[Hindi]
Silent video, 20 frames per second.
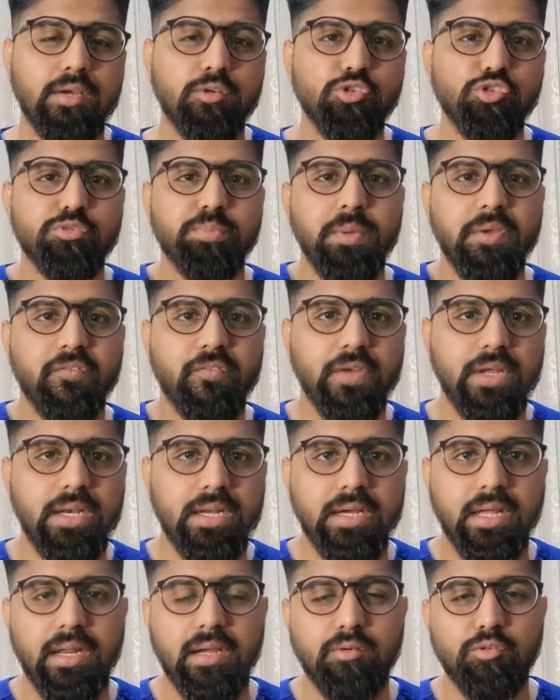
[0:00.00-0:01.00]
कुछ भी फील
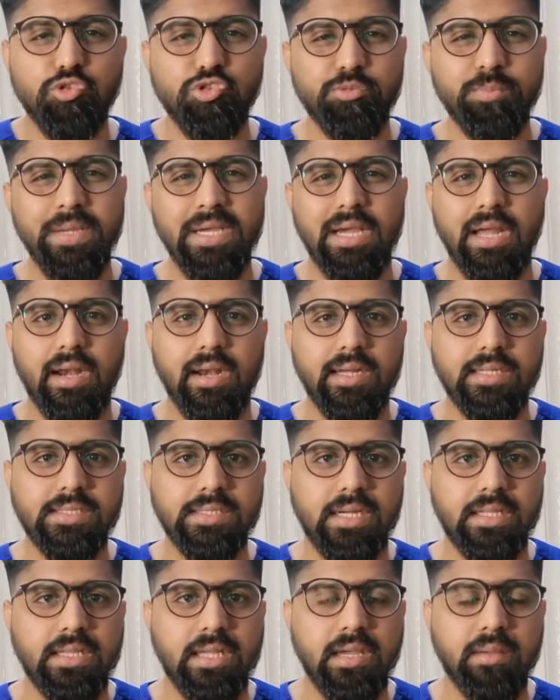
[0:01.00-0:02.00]
करें कुछ भी करना
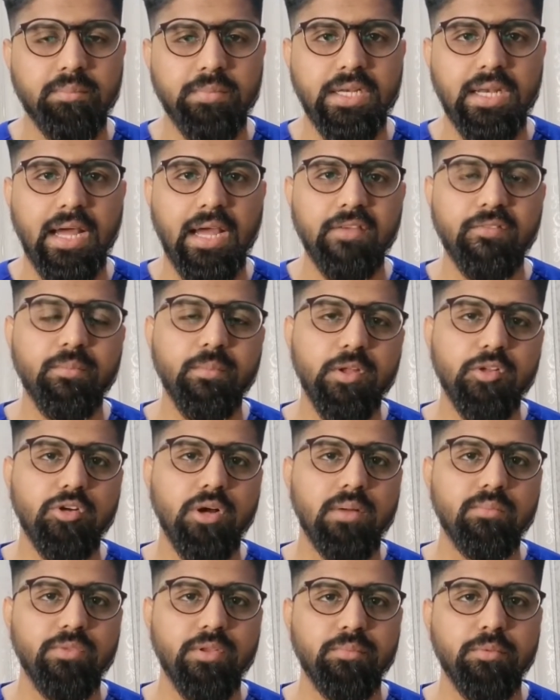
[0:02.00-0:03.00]
चाहते हैं अपनी लाइफ में तो
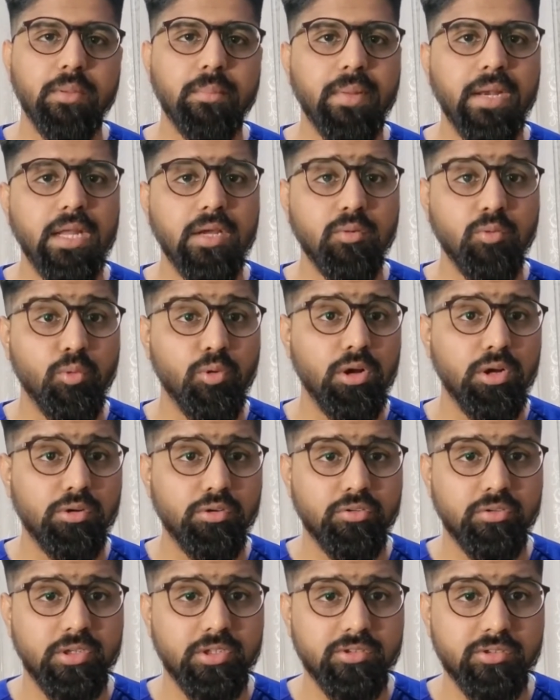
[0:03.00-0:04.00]
हम सबसे पहले गूगल को
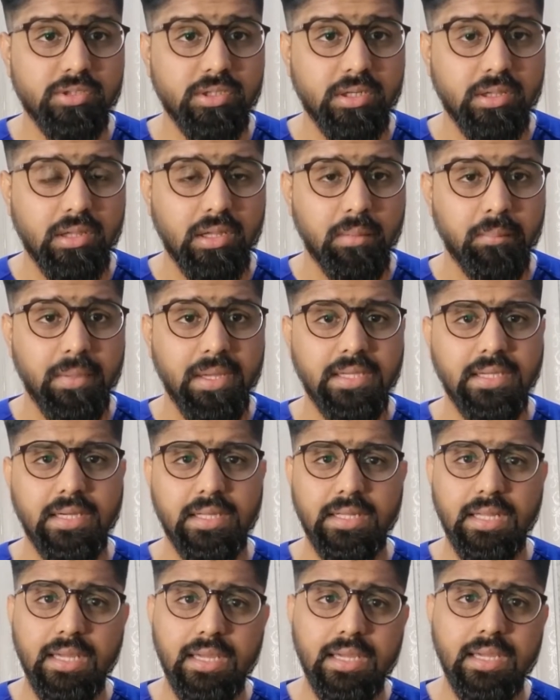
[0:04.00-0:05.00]
सर्च करते हैं मैं ये
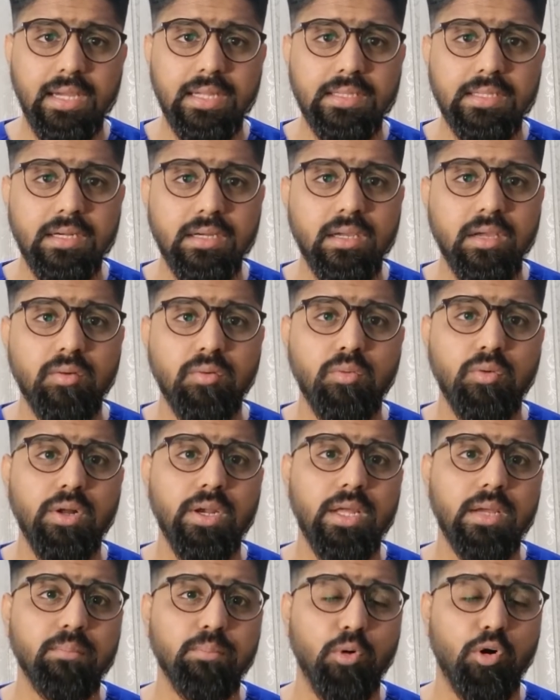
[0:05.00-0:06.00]
नहीं कहता कि
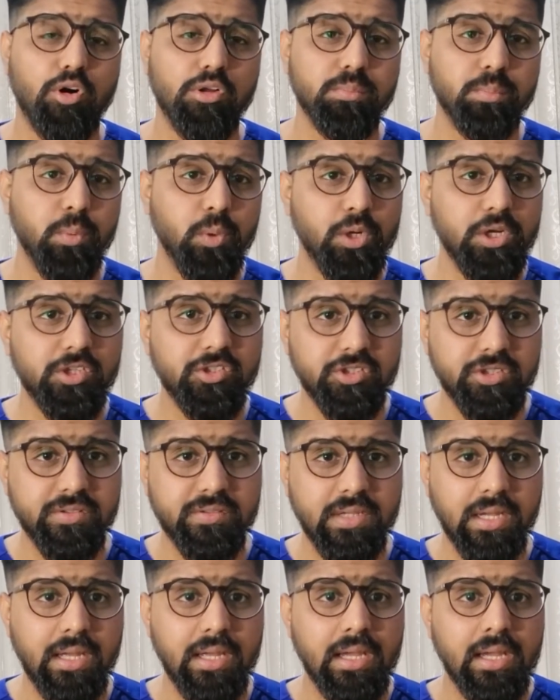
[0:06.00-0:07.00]
गूगल एक बहुत बुरी
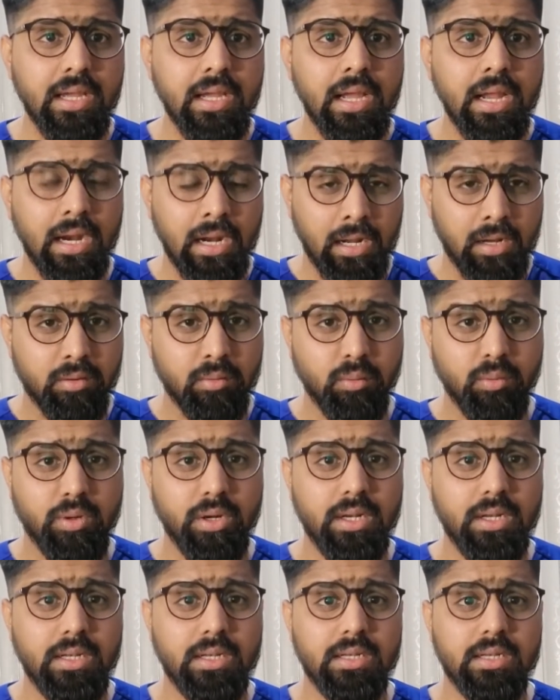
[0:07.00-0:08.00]
चीज़ है
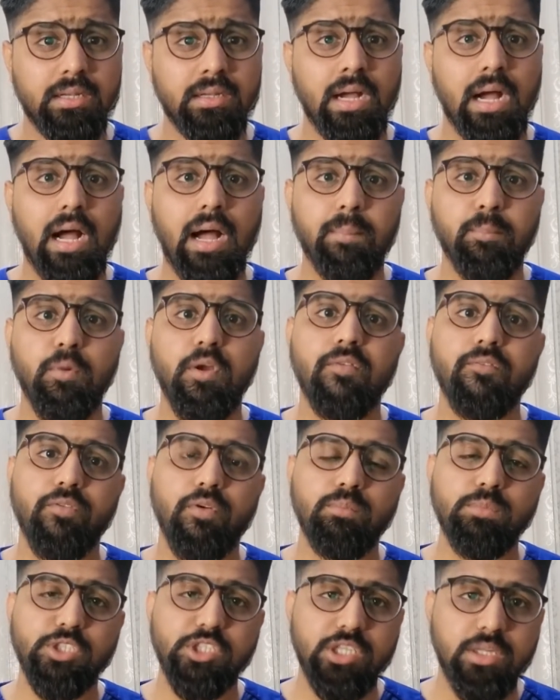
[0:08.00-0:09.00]
गूगल आपको
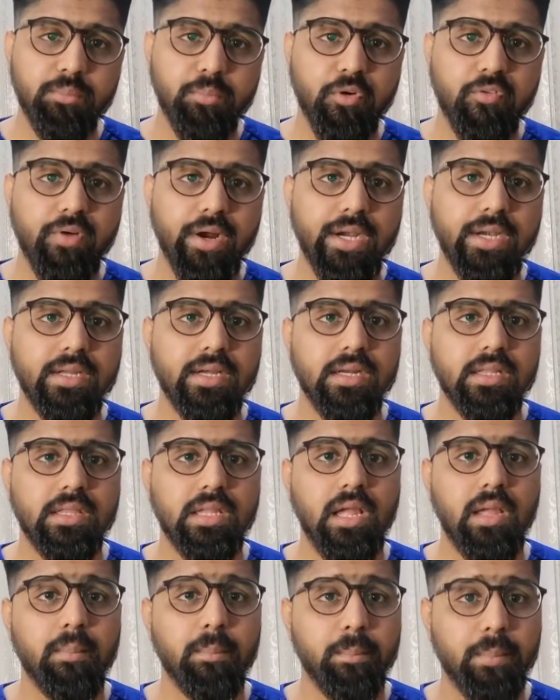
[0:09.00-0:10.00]
इन्फॉर्मेशन प्रोवाइड
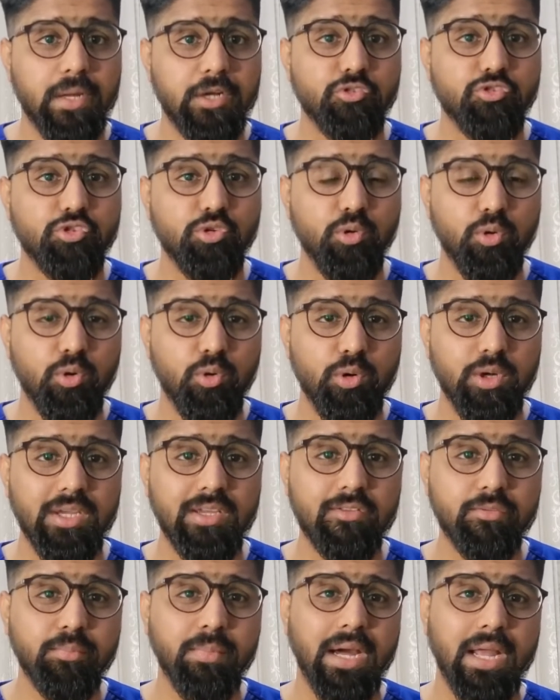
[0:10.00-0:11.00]
करता है पर जो लोग
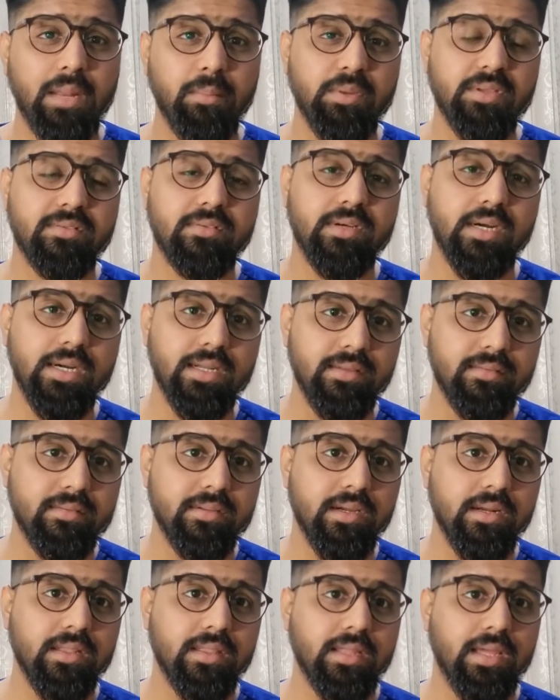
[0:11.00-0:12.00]
इस बारे में स्टडीज़
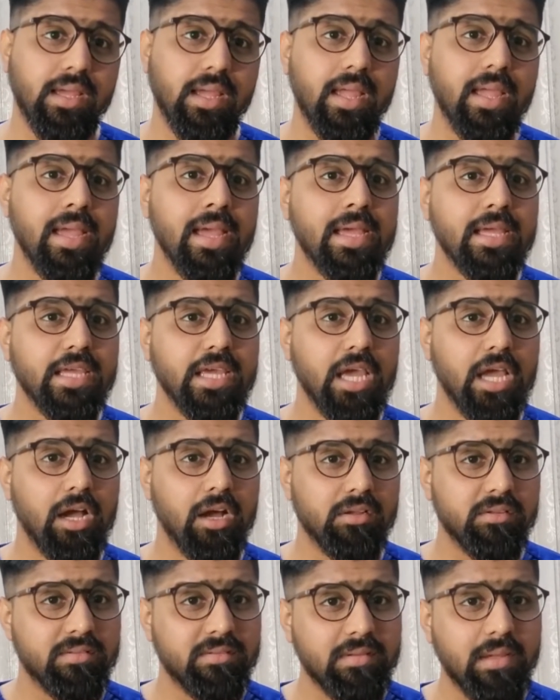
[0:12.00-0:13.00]
करते हैं ये
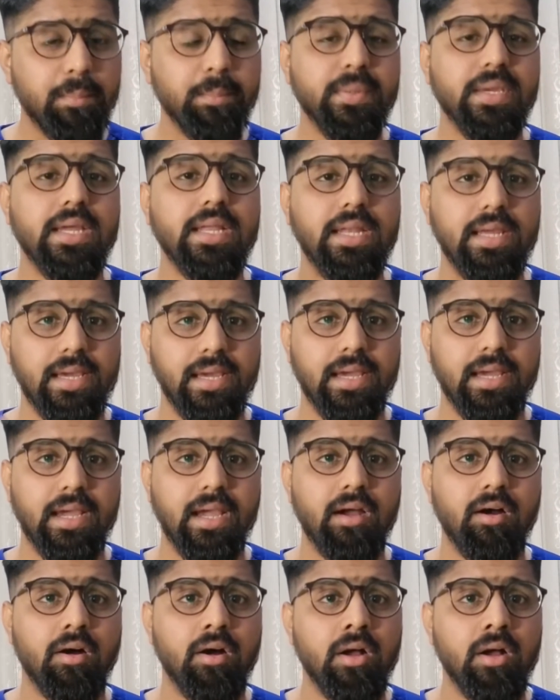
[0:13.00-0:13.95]
सबके लिए है